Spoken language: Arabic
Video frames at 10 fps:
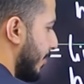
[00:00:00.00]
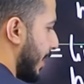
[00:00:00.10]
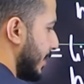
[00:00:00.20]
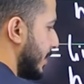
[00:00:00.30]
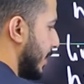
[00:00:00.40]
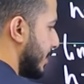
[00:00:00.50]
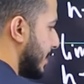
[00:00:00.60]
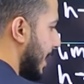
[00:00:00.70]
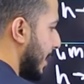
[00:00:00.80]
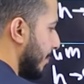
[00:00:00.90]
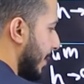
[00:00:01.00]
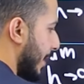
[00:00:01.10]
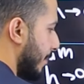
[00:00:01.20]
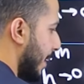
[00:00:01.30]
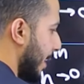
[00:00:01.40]
فراح تصير سالب
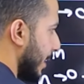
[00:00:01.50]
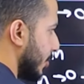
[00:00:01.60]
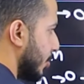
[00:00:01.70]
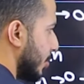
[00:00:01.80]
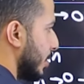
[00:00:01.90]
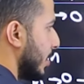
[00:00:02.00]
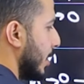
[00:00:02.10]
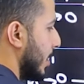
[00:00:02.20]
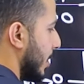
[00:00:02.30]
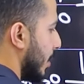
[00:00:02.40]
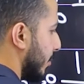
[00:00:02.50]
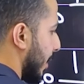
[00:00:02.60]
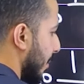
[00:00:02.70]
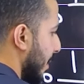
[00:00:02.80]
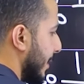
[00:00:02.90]
أربعة اتش
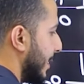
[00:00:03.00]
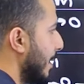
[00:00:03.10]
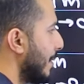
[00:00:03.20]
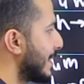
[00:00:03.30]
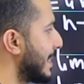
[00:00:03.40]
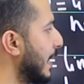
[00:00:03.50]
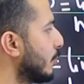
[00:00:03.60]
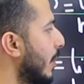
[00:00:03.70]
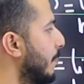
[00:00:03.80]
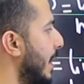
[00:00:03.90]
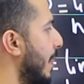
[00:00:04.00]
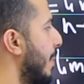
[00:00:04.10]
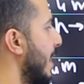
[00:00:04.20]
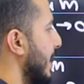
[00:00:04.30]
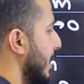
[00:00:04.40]
طيب دائما زائد وربع
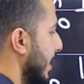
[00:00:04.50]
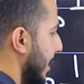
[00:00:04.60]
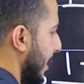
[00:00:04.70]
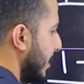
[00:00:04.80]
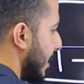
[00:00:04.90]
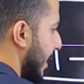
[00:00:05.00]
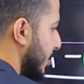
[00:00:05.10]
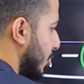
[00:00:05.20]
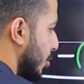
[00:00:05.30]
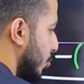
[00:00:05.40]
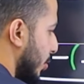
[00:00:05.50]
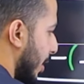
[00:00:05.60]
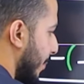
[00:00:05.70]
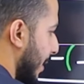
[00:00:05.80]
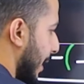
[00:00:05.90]
الثاني عندي اتش شو
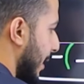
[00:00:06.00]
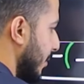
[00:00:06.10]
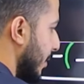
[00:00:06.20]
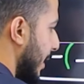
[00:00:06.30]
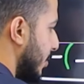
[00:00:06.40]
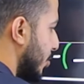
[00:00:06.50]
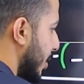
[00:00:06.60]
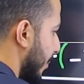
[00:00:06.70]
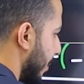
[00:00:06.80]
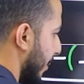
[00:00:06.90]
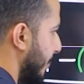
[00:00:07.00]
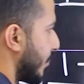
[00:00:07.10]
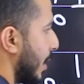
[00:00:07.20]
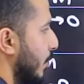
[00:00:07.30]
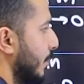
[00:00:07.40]
تربيعها؟ اتش تربيع
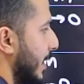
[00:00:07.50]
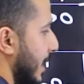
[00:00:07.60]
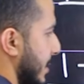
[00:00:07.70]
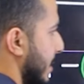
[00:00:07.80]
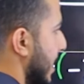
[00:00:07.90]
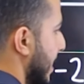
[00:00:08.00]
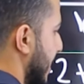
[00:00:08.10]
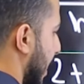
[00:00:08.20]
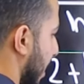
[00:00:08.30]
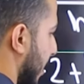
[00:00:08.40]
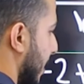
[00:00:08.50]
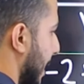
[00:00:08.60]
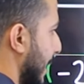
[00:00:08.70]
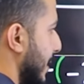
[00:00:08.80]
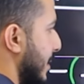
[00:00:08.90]
ممتاز يلا
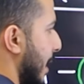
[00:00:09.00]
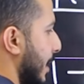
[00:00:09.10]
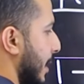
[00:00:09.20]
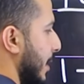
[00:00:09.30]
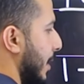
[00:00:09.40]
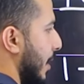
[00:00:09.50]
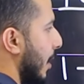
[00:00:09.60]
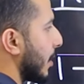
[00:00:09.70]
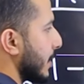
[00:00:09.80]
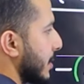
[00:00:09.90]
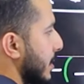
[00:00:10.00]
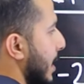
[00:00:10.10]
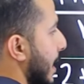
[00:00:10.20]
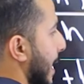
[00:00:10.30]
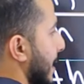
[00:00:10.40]
هاي نزلنا الناقص
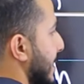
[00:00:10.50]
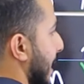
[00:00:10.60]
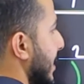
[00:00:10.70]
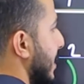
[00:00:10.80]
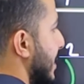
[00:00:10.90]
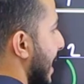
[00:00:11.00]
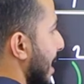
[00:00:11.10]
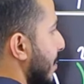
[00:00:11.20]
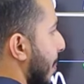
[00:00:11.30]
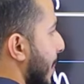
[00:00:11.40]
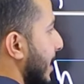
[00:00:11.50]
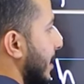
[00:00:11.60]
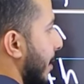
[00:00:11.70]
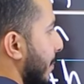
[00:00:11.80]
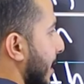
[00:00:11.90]
هسا عندي سالب اثنين
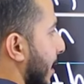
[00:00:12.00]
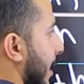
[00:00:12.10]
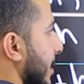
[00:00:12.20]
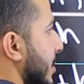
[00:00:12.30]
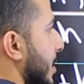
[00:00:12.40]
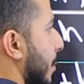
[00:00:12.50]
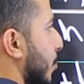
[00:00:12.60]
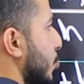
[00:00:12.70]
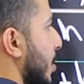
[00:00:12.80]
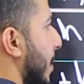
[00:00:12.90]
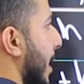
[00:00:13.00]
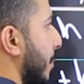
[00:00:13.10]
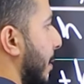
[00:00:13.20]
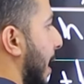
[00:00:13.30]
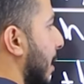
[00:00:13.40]
تربيع راح تصير موجب
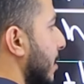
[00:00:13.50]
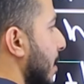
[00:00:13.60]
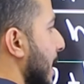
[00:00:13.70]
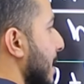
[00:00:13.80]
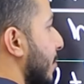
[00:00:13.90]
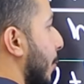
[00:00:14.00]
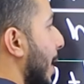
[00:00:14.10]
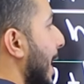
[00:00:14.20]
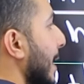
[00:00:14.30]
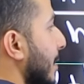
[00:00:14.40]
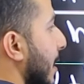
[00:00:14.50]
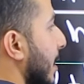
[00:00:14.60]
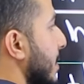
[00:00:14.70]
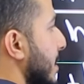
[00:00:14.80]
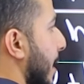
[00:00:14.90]
أربعة فواحد
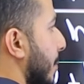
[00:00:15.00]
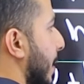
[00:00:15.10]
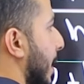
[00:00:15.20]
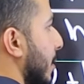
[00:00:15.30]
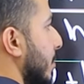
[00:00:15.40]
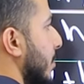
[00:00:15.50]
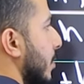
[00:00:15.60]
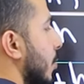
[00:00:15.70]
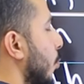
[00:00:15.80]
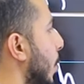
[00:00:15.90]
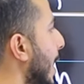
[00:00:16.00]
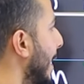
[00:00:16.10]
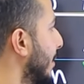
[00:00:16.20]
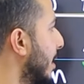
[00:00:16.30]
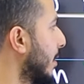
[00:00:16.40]
ناقص أربعة
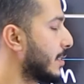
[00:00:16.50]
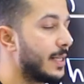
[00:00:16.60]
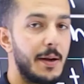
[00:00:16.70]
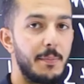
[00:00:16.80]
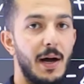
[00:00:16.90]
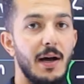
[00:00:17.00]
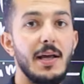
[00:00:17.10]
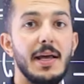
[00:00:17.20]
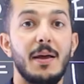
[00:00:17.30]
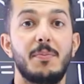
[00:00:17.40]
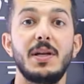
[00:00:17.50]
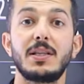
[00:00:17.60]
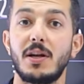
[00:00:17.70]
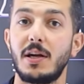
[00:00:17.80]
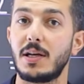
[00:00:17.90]
واحد ناقص أربعة
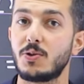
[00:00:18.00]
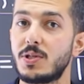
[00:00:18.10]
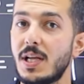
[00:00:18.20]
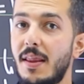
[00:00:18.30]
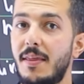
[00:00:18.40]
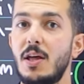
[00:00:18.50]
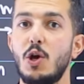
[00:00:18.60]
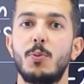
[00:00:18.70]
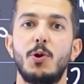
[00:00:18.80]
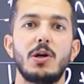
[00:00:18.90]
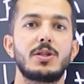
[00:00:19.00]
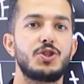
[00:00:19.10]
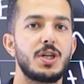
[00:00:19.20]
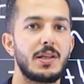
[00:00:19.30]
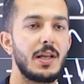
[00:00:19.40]
بنطرح يا أستاذي بنحط
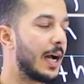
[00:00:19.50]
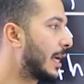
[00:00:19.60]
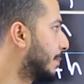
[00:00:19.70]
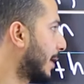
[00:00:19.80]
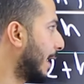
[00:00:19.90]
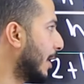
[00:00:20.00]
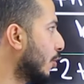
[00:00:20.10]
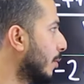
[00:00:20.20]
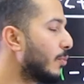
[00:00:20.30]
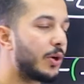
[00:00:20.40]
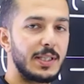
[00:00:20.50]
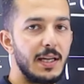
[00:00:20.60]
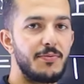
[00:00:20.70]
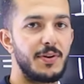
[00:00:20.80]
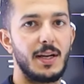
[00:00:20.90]
إشارة الأكبر لأنهم
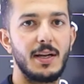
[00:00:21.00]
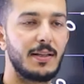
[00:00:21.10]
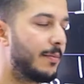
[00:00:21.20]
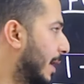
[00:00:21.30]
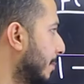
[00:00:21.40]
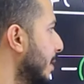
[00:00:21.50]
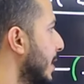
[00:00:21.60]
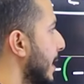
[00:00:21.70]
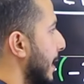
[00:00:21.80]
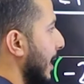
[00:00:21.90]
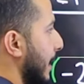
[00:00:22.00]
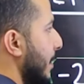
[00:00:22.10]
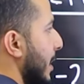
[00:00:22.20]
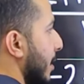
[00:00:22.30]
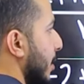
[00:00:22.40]
مختلفين تمام
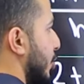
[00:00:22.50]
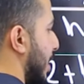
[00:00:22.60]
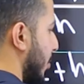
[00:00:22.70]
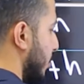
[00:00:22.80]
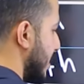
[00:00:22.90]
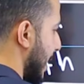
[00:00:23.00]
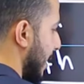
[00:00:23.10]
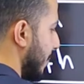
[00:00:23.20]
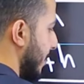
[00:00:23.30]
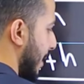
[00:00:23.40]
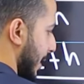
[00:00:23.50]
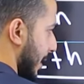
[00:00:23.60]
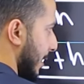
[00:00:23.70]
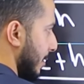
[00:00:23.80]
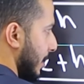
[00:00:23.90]
الكبير إشارته سالب
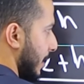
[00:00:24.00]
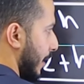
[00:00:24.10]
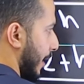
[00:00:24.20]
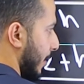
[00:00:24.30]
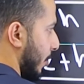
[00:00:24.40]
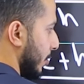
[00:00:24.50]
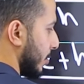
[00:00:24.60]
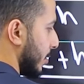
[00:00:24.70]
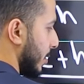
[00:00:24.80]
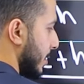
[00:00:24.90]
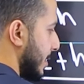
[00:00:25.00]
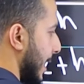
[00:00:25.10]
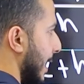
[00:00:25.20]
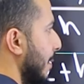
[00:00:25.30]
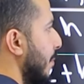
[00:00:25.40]
هيها رح نحط
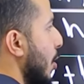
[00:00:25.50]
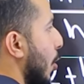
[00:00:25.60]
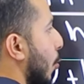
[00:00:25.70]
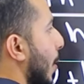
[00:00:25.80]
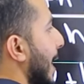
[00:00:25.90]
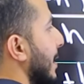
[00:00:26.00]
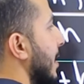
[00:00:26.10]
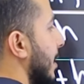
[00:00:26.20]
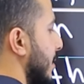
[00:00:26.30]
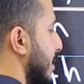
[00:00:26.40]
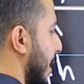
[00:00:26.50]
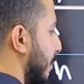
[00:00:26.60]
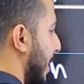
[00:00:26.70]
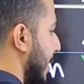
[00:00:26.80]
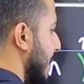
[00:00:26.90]
سالب وواحد ناقص
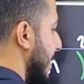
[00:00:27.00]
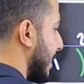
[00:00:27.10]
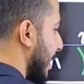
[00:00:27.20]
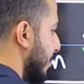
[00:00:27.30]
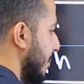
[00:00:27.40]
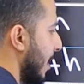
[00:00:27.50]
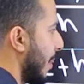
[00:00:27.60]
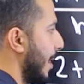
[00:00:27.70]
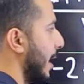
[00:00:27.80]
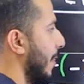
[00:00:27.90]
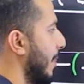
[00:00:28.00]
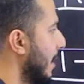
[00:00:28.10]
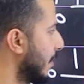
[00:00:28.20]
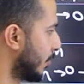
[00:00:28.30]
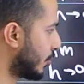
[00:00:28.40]
أربعة اللي هي كم ثلاث
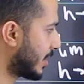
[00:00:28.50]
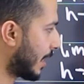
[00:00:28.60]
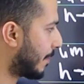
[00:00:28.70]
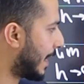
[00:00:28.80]
فشو صار